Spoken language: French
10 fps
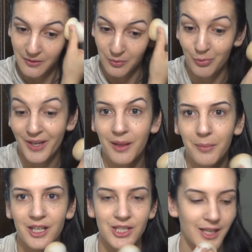Donc moyen de
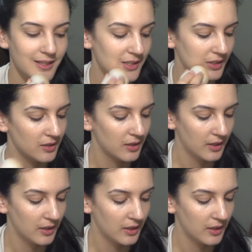matière hein, déjà.